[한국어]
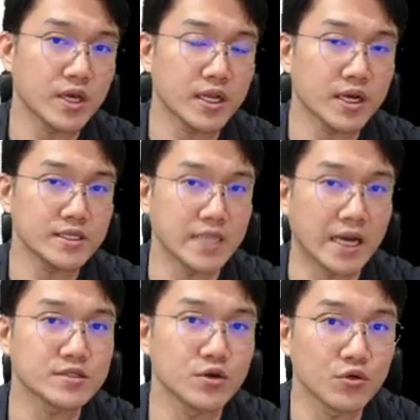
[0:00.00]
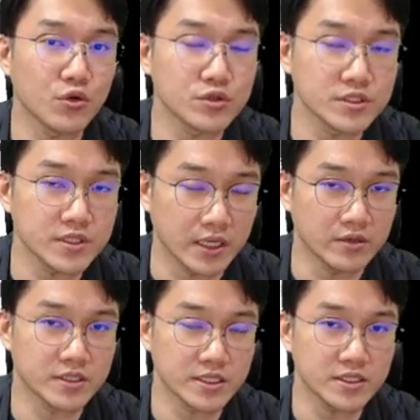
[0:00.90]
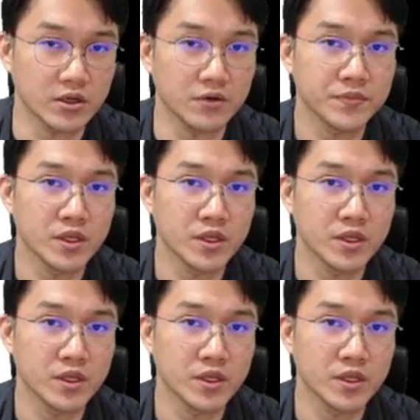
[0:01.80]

하나가 이제 악성 코드예요, 사실이요.